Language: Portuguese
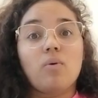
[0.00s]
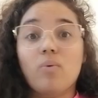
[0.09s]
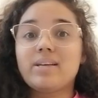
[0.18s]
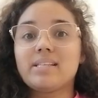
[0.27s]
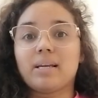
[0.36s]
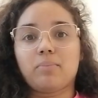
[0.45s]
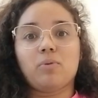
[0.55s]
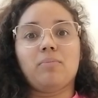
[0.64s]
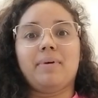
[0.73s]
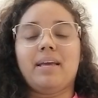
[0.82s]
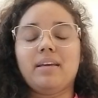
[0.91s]
Um exemplo
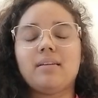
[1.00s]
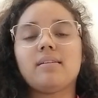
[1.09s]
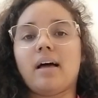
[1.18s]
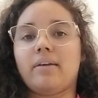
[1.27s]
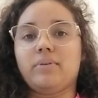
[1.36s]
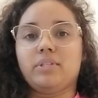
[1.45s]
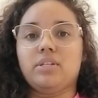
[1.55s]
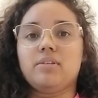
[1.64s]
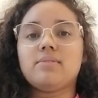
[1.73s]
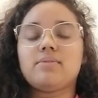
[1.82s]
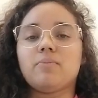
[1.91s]
bem claro
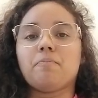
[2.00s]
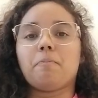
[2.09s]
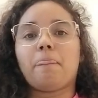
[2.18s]
disso